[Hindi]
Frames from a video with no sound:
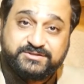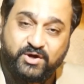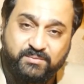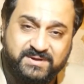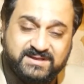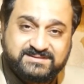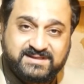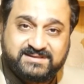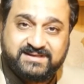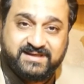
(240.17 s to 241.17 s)
जॉब बदल
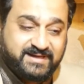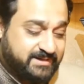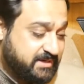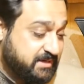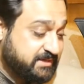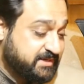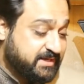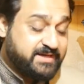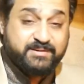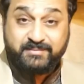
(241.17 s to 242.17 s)
सकती है यानी
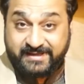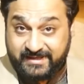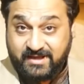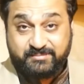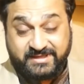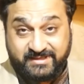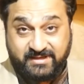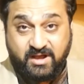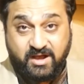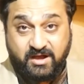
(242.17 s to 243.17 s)
कि मई का महीना
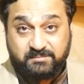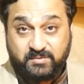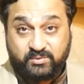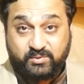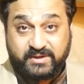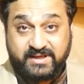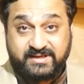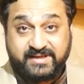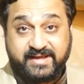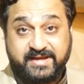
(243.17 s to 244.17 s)
आप लोगों के
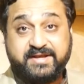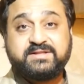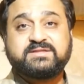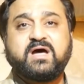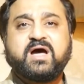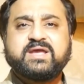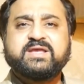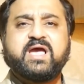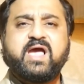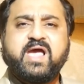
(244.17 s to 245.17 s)
लिए इंतहाई
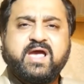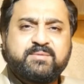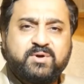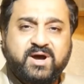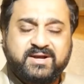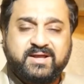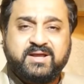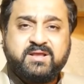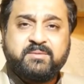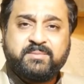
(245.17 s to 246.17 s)
अहम हो रहा है
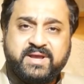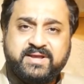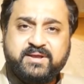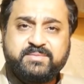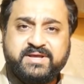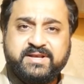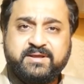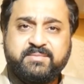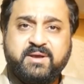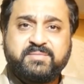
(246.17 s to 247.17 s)
मई के महीने
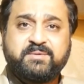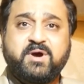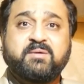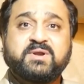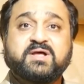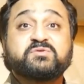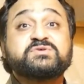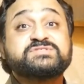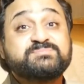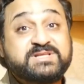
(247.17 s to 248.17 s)
में अपने मामला को
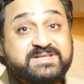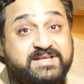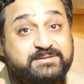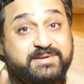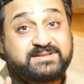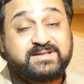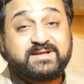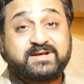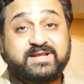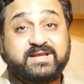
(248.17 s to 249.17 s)
मज़ीद बेहतर
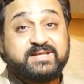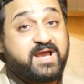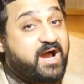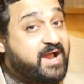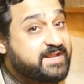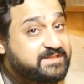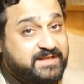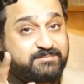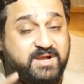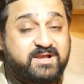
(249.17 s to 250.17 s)
करने के लिए आयत
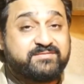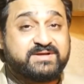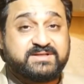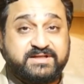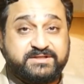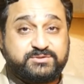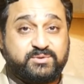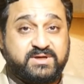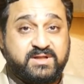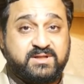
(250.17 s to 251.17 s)
करीमा का विरद नहीं
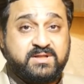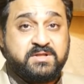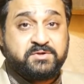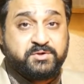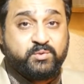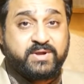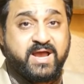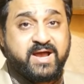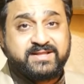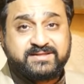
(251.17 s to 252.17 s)
छोड़ना क्योंकि
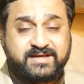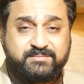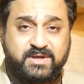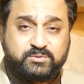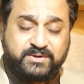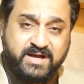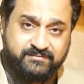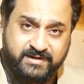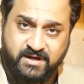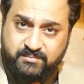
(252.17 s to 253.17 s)
आयत करीमा दुनियावी
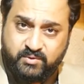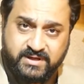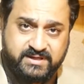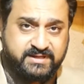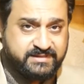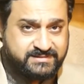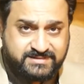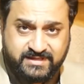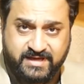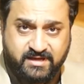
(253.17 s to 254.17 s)
कामों के लिए रिजक
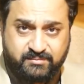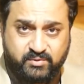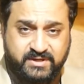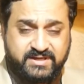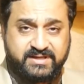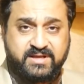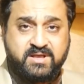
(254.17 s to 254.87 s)
के कामों के लिए